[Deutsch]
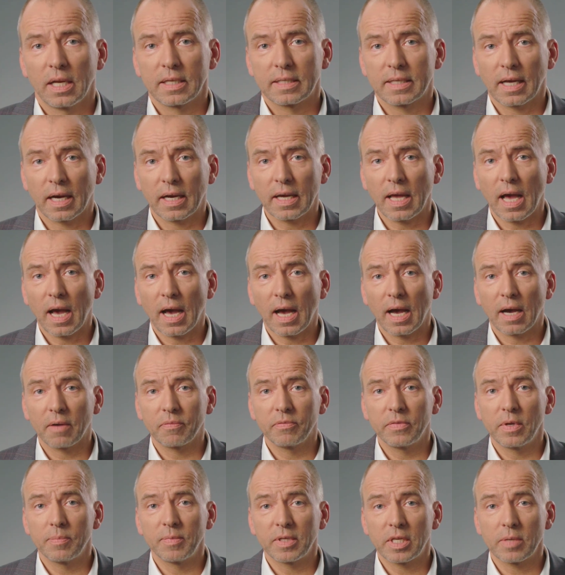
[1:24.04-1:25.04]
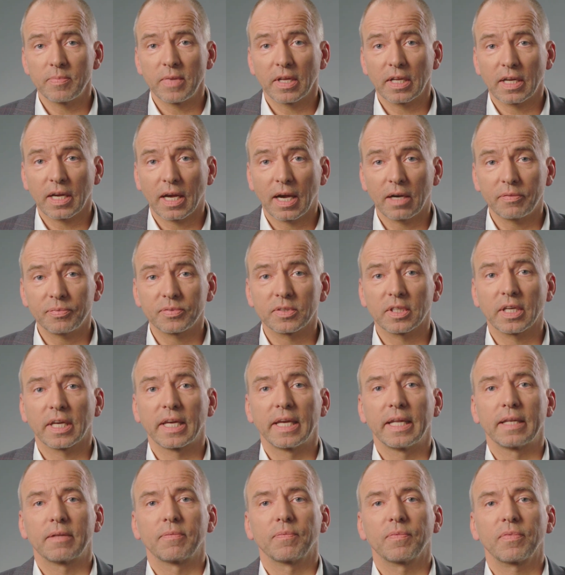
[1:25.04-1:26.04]
Daher haben wir mit dem
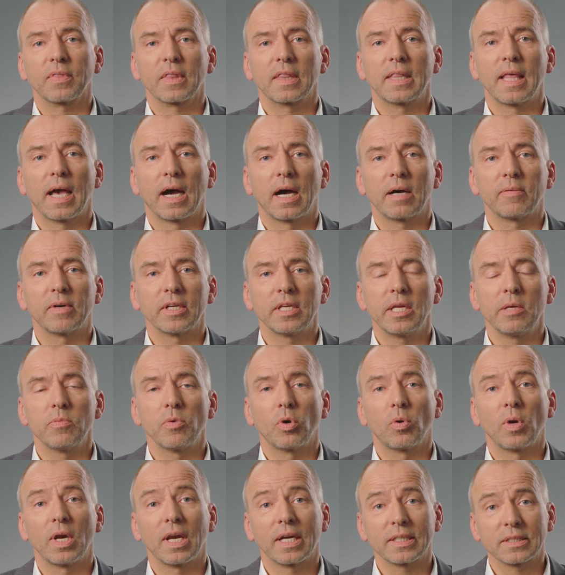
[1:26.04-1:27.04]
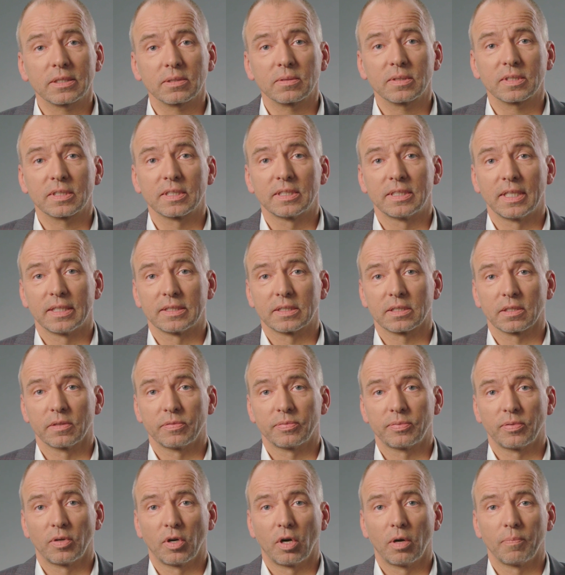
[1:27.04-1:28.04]
Inkrafttreten der
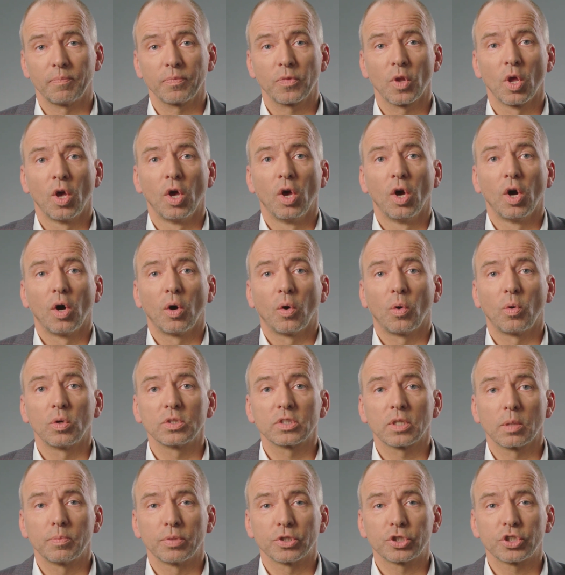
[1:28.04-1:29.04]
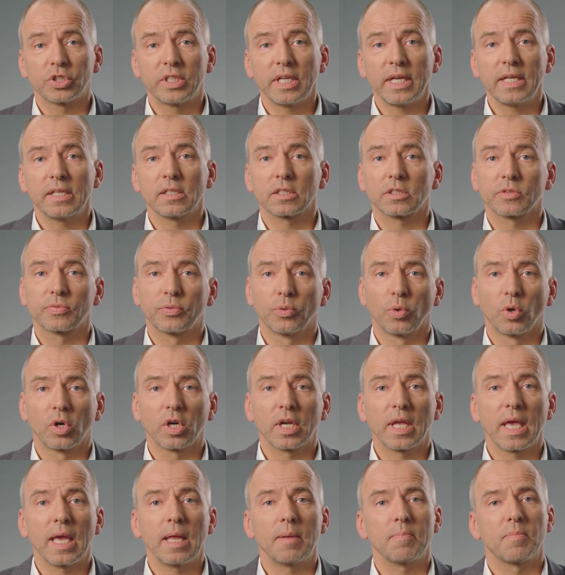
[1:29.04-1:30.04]
Arbeitnehmerüberlastungsgesetzreform unser bestehendes
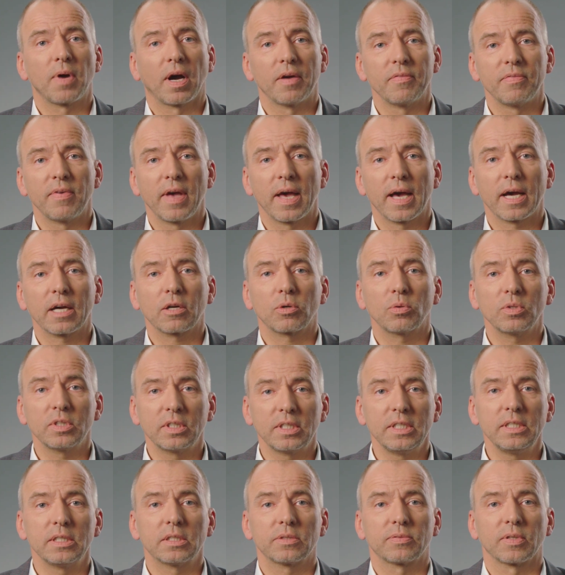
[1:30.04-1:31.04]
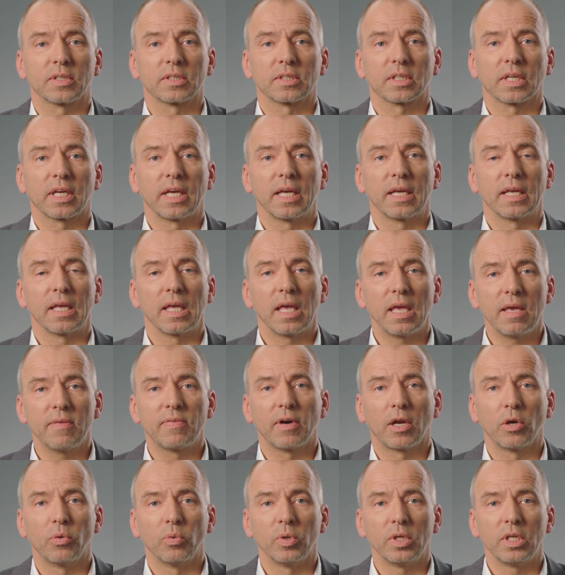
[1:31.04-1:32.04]
Vorgehen bei Werk- und Dienstverträgen
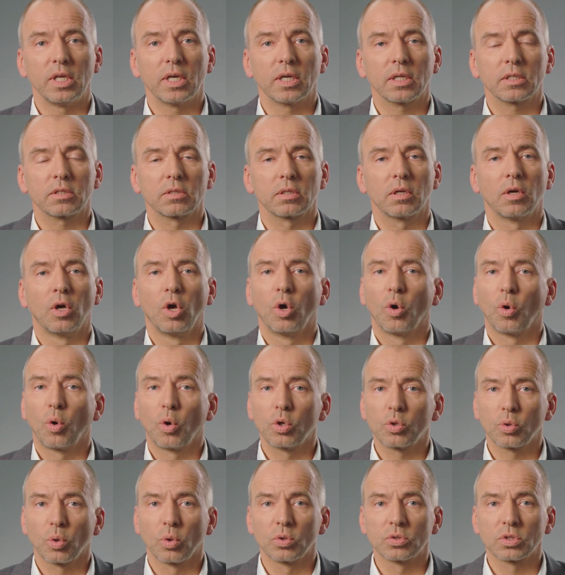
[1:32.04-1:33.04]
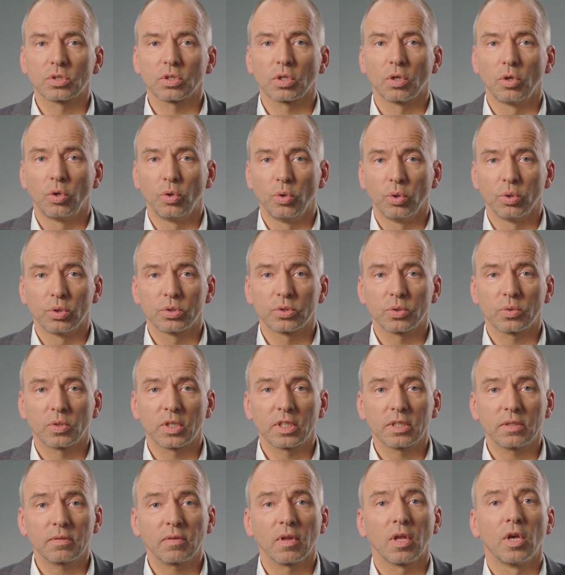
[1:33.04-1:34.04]
evaluiert und unsere
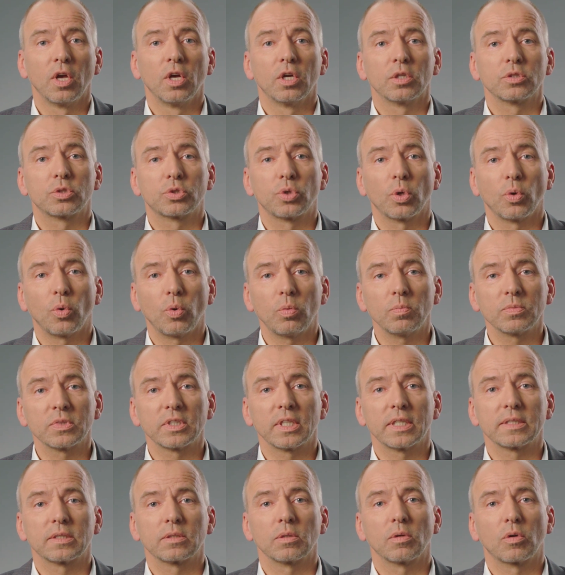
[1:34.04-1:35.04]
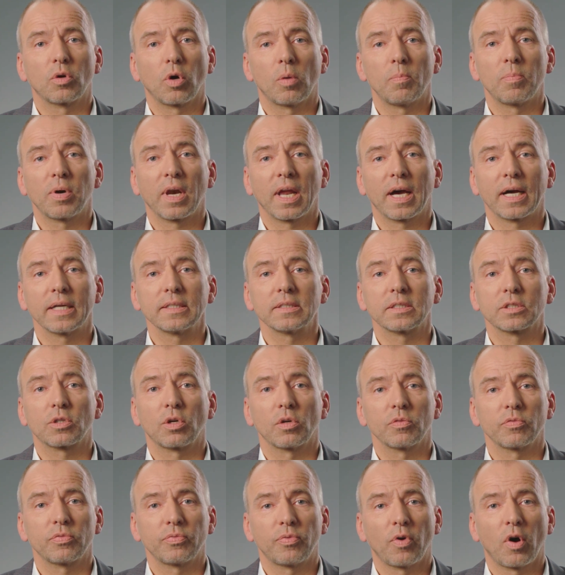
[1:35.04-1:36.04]
Lösungen zur Umsetzung
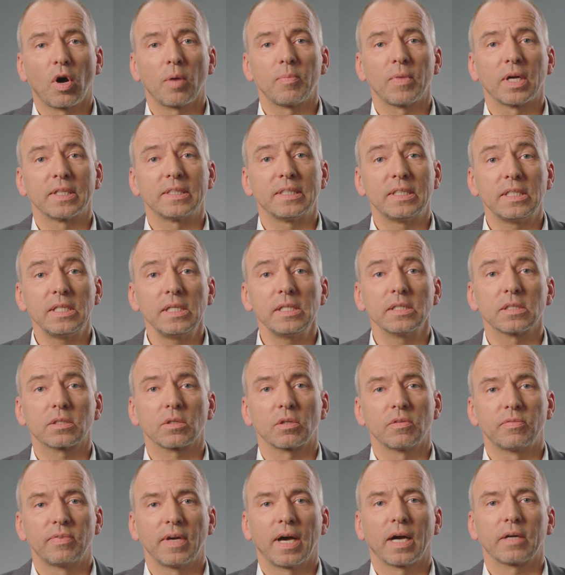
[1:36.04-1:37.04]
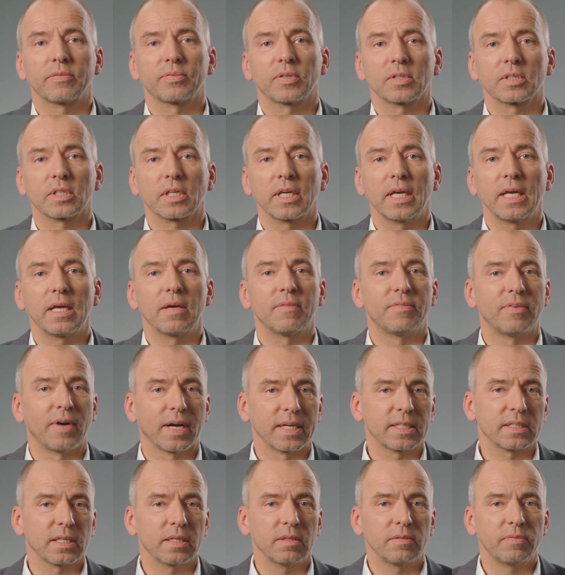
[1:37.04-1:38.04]
compliance-konformer Dienst- und Werkverträge
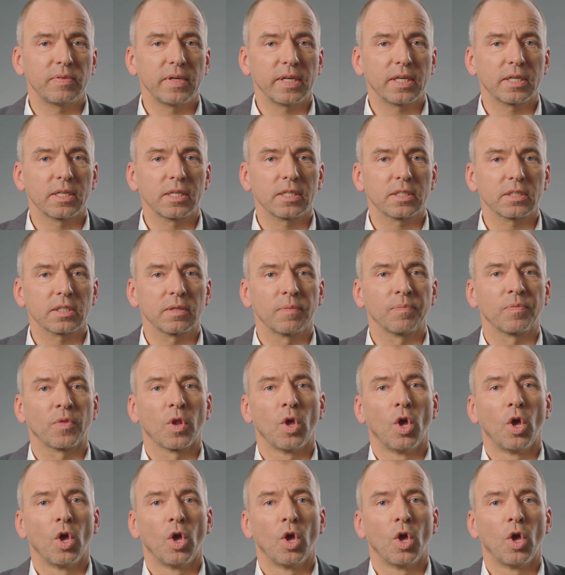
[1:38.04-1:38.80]
weiterentwickelt